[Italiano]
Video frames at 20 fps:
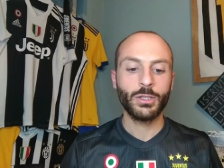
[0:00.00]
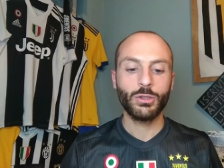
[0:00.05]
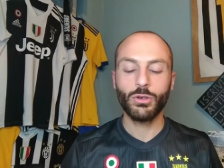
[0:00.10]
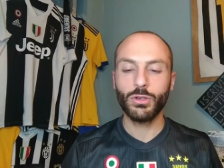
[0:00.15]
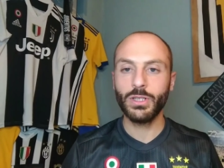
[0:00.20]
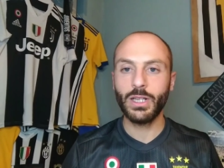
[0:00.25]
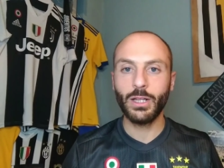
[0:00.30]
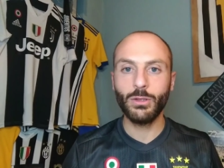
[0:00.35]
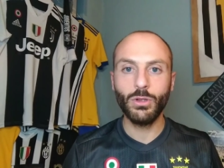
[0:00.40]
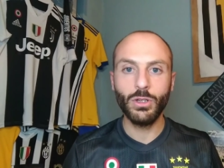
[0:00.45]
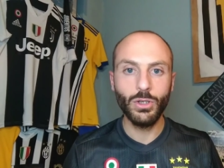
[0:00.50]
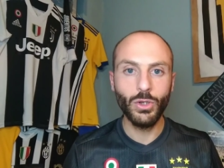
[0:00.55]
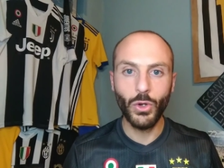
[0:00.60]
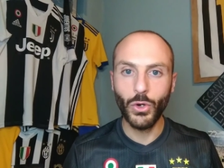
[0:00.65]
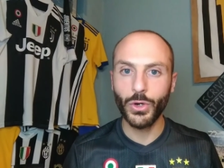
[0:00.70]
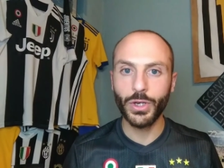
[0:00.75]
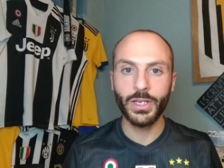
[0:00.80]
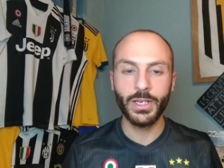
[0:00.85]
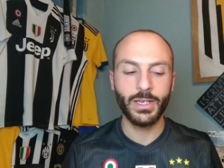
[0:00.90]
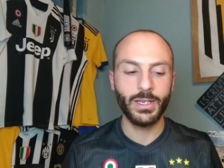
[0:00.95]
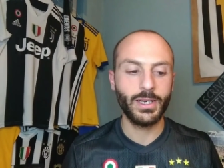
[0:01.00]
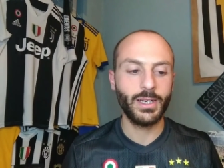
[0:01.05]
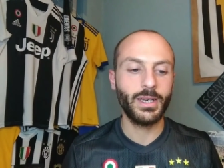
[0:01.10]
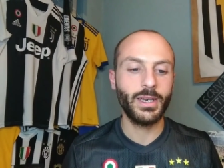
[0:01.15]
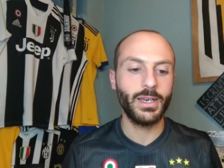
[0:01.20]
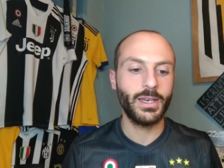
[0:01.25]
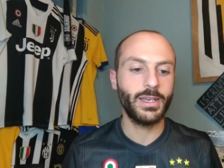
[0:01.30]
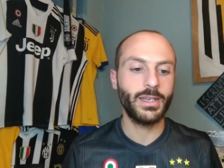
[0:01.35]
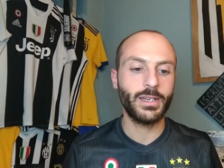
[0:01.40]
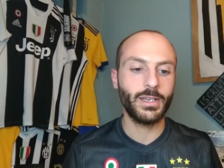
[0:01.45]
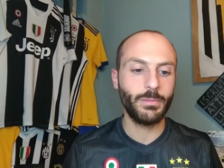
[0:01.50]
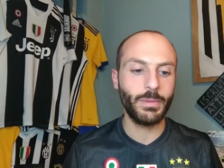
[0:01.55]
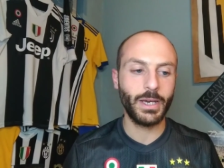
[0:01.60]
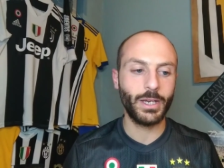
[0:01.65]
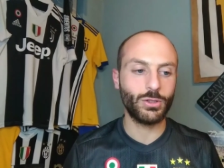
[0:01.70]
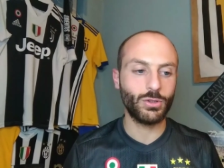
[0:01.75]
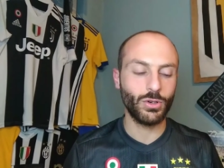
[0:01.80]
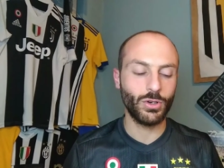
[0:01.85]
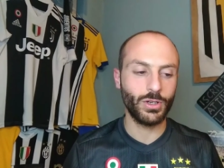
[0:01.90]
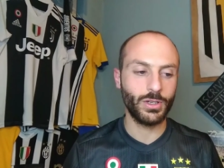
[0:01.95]
Tornando a noi, eh, eh
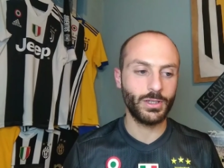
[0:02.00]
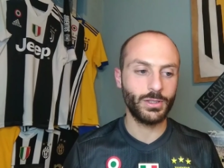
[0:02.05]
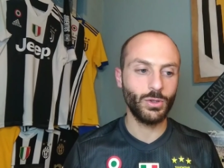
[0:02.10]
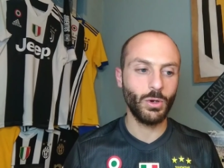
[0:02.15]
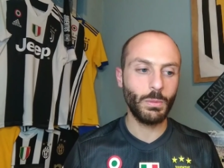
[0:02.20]
ripeto, eh,